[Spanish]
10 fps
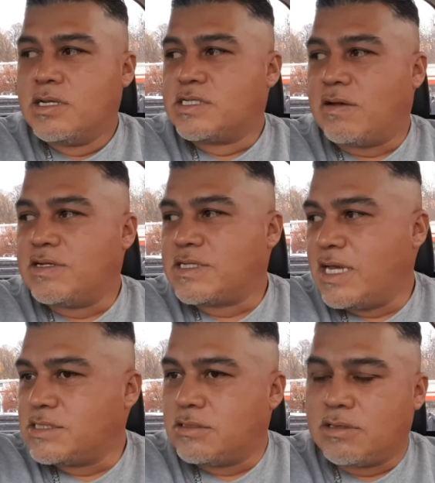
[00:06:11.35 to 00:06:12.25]
¿Sabes
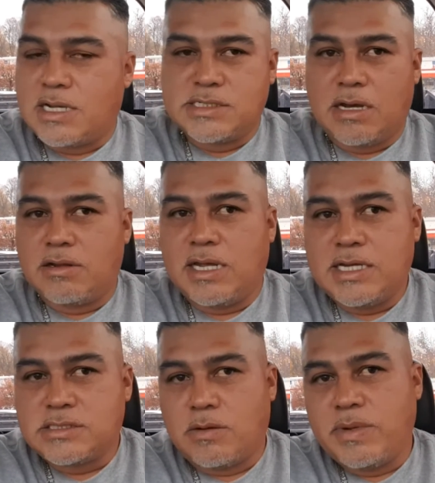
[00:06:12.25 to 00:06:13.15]
qué? Estoy cansado de
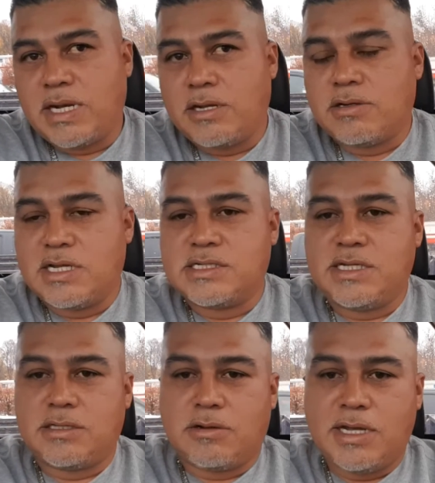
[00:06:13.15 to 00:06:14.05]
esto, mira, yo
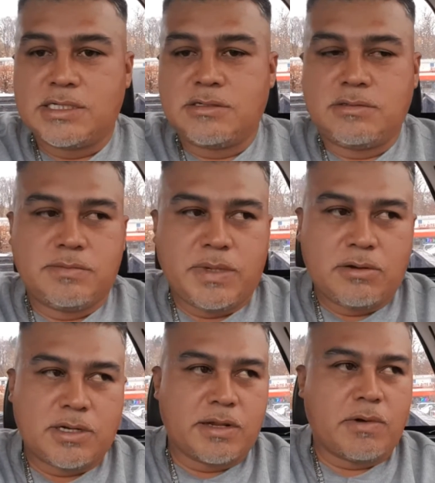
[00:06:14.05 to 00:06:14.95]
necesito eso,
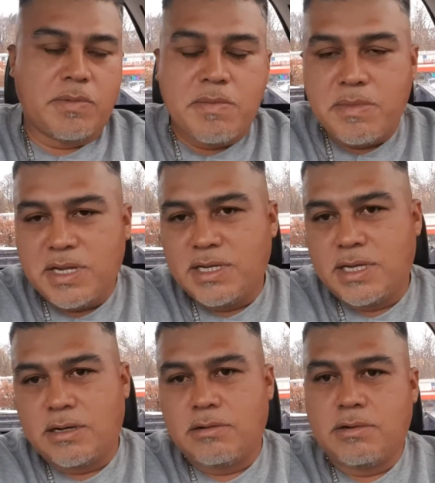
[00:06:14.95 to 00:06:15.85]
mejor devuélveme mi
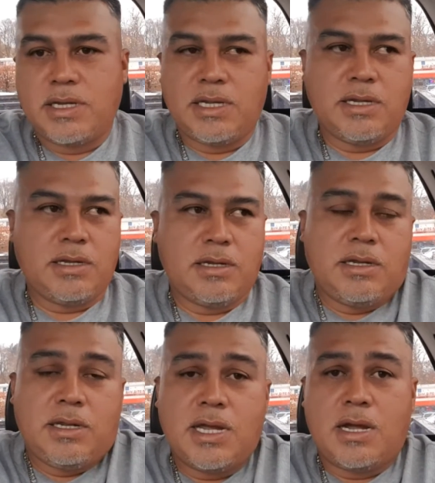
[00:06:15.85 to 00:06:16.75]
dinero
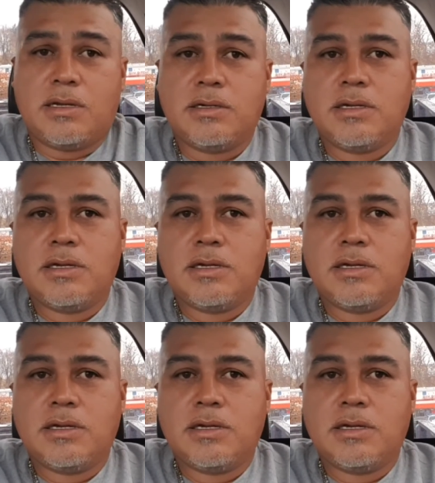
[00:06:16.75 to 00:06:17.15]
y, ya.